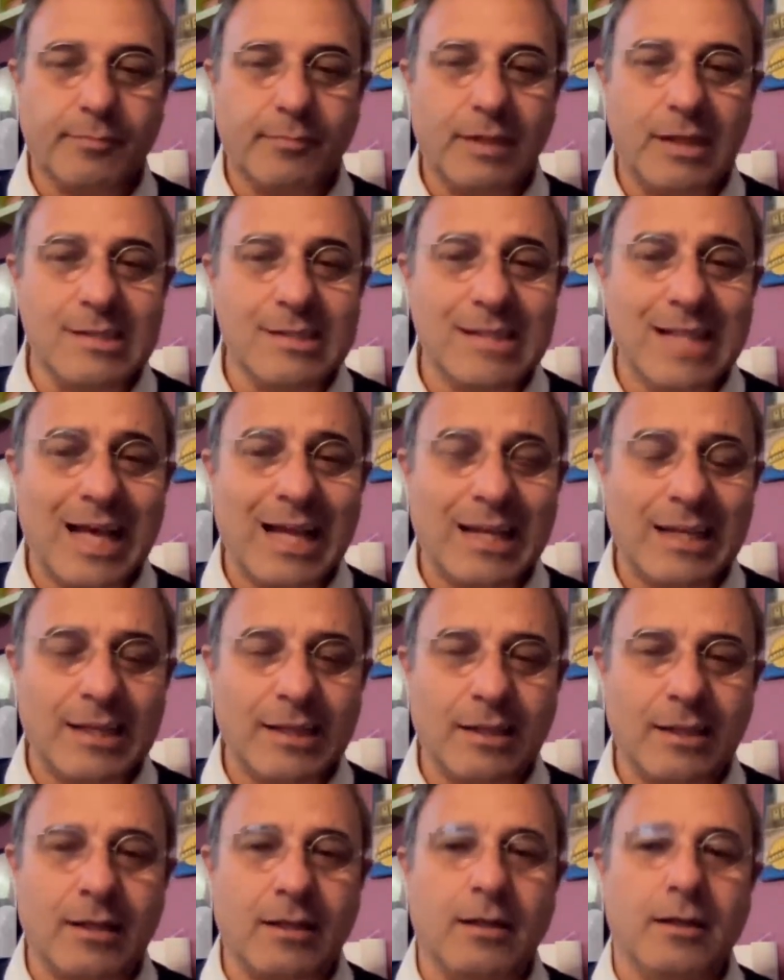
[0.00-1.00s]

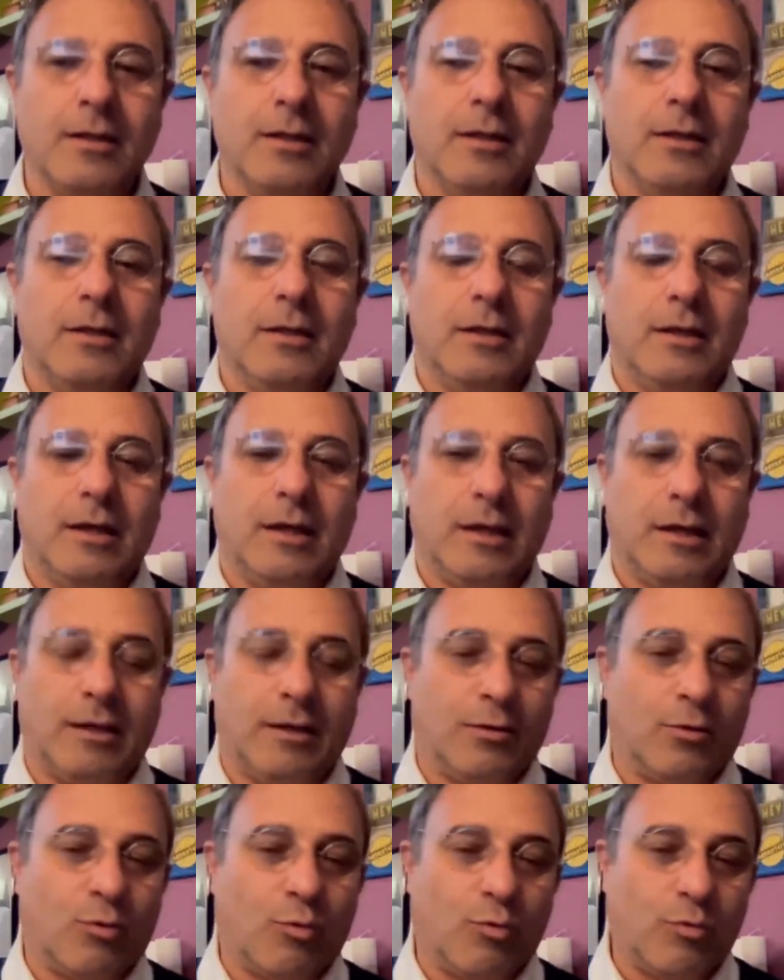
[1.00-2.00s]
Stalin
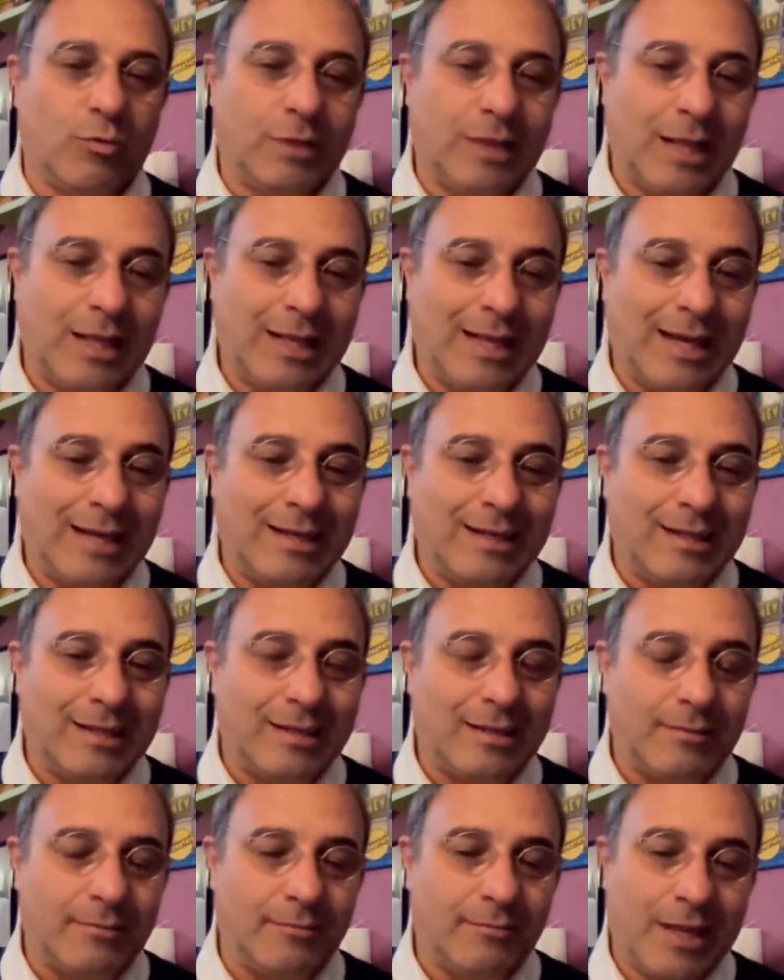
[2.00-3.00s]
eh, negli
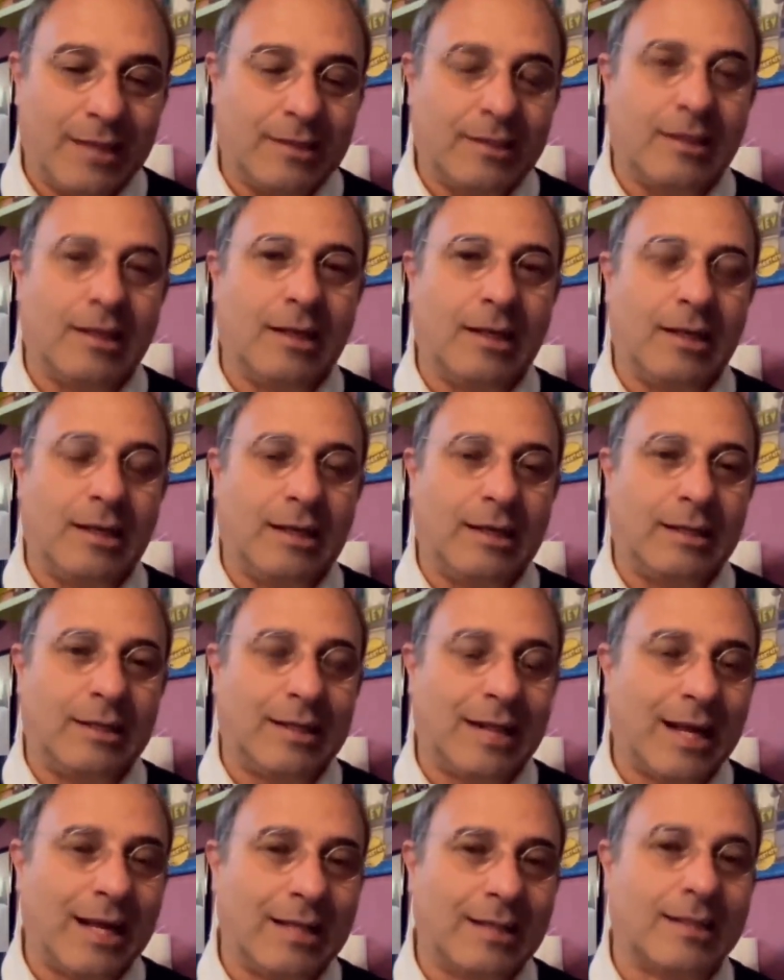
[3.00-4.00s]
anni 20, negli anni
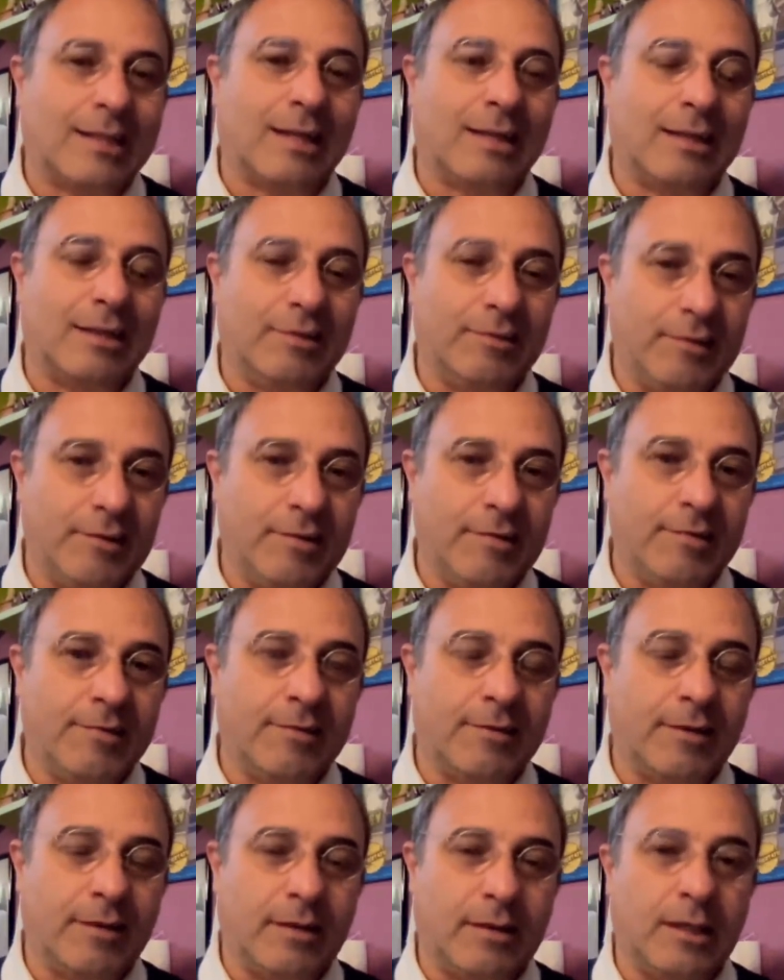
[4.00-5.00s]
30
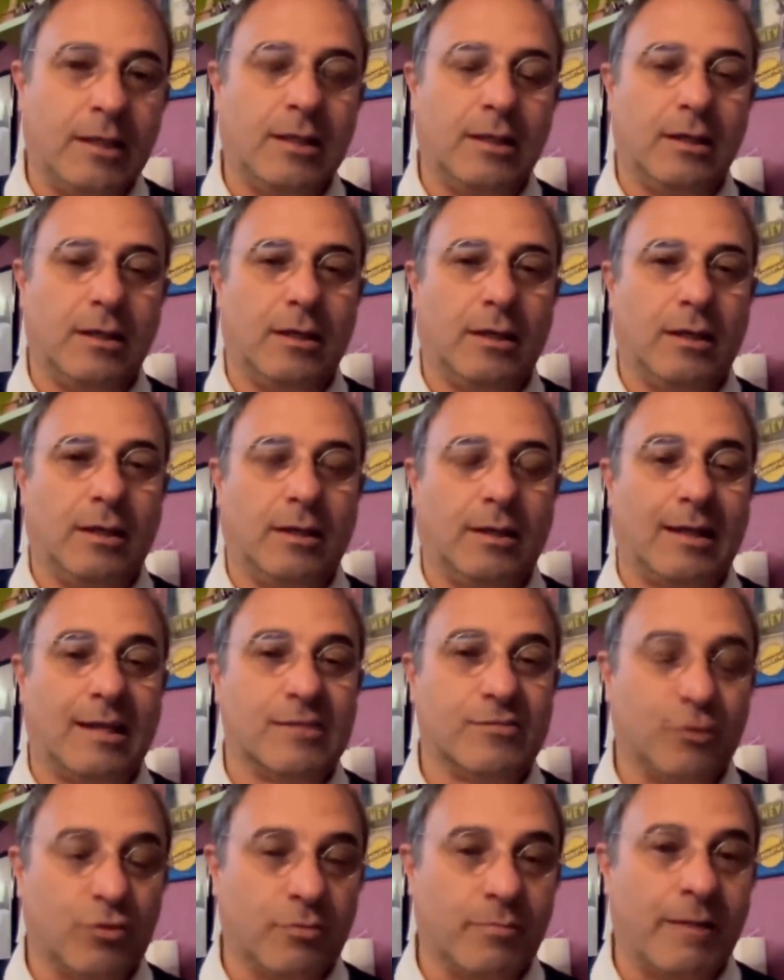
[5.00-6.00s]
decise di eh,
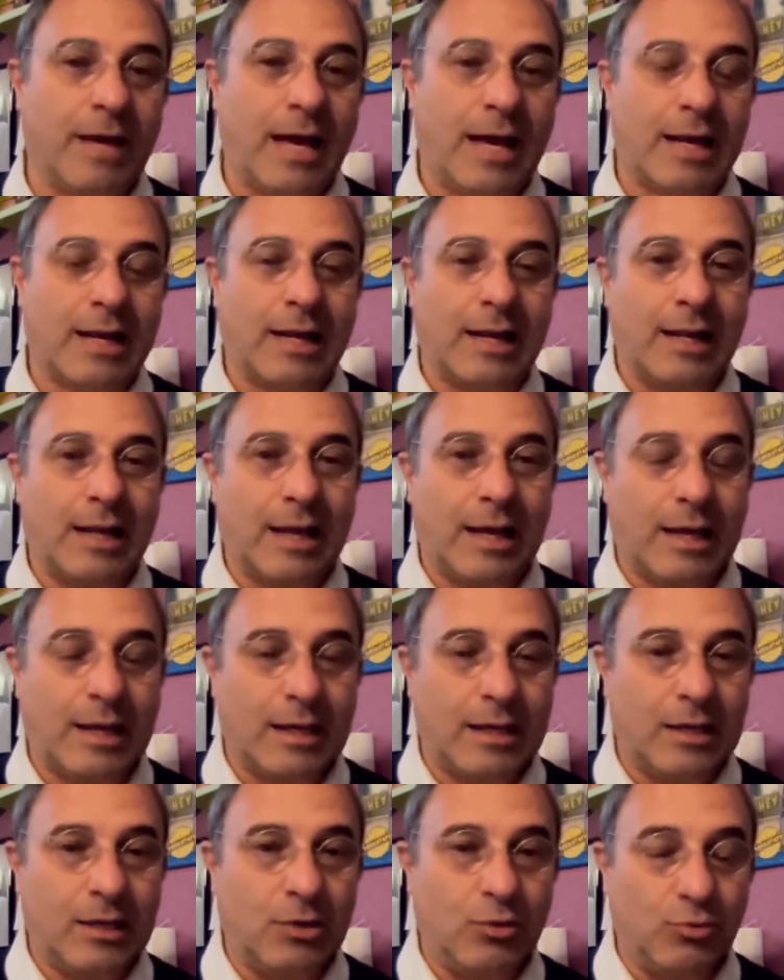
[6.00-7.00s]
trasformare
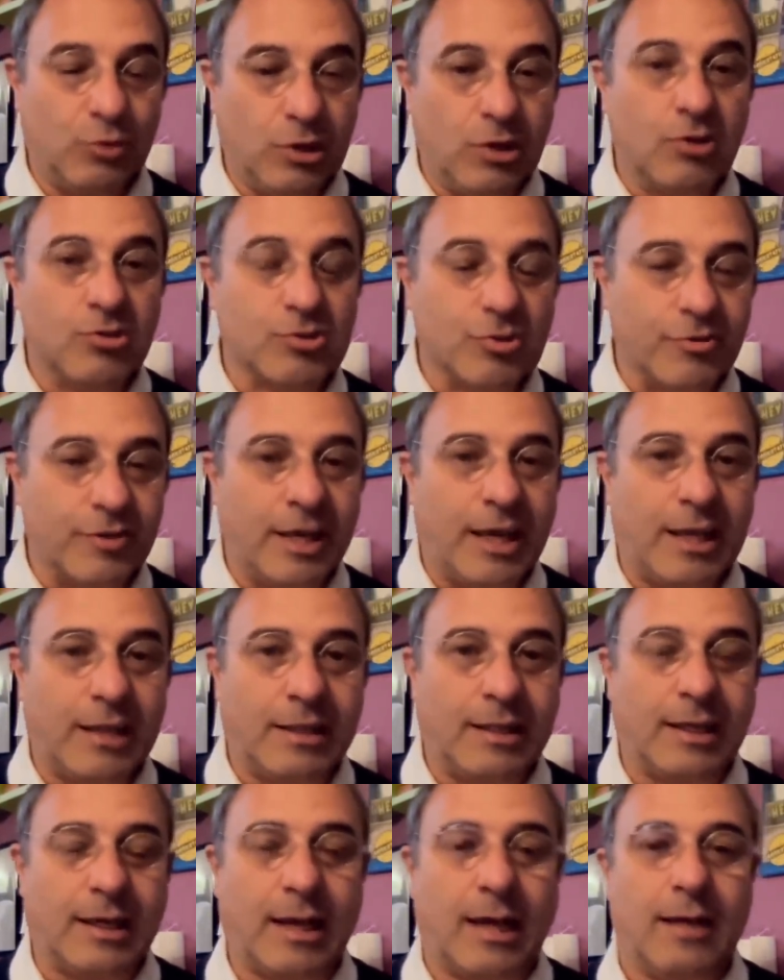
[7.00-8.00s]
la, l'Unione
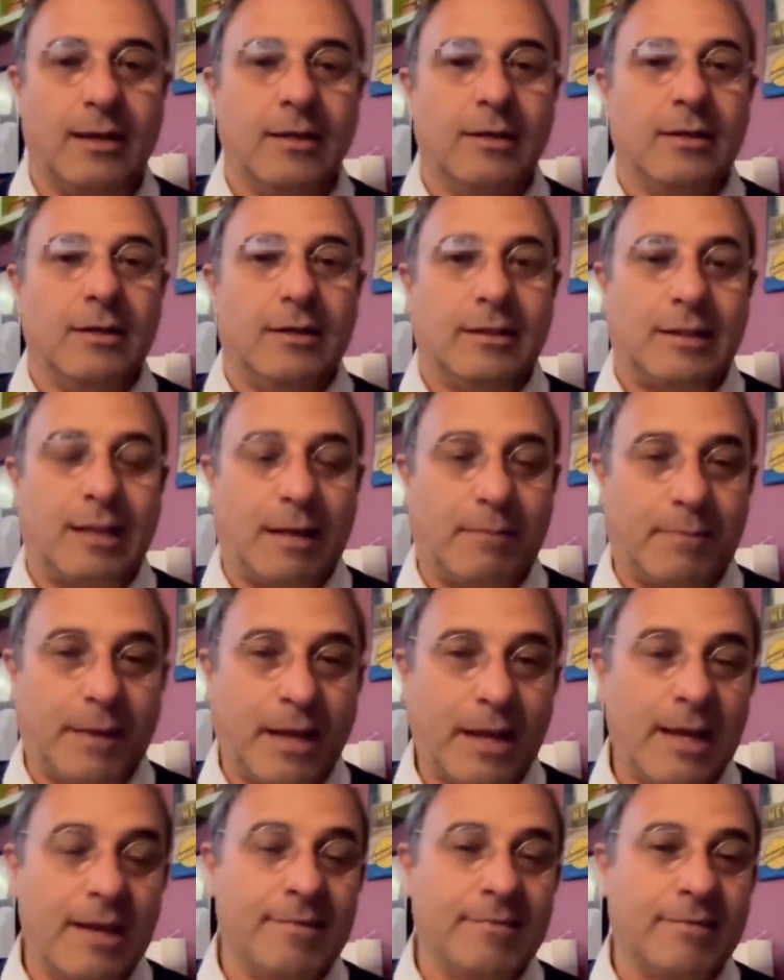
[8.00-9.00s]
Sovietica da
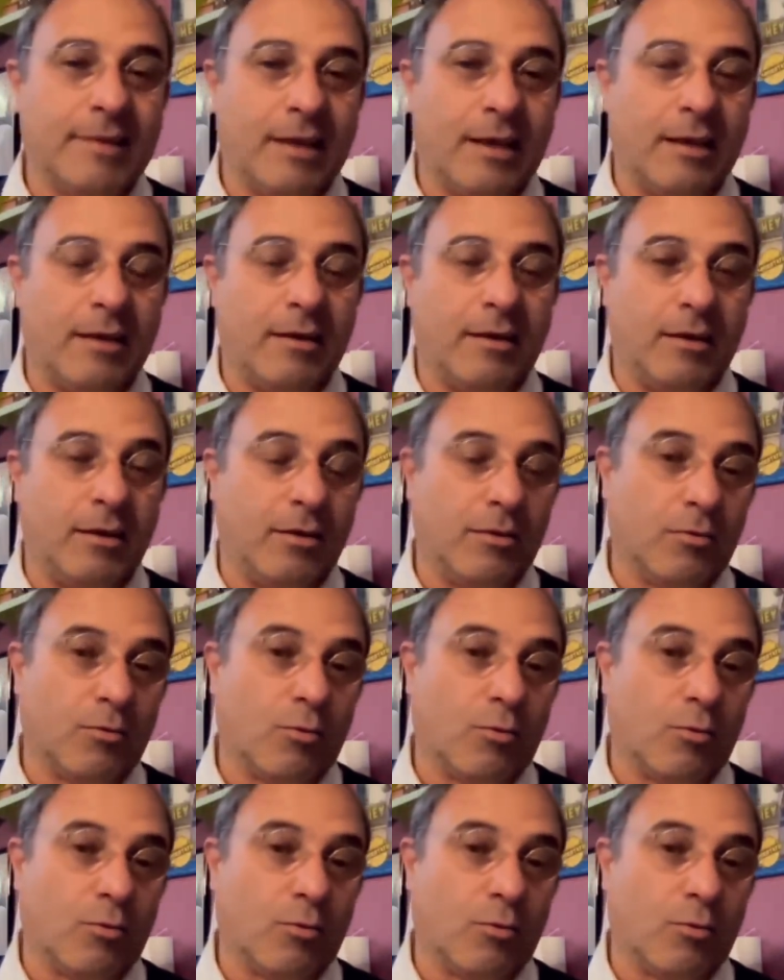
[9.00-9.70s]
paese eh,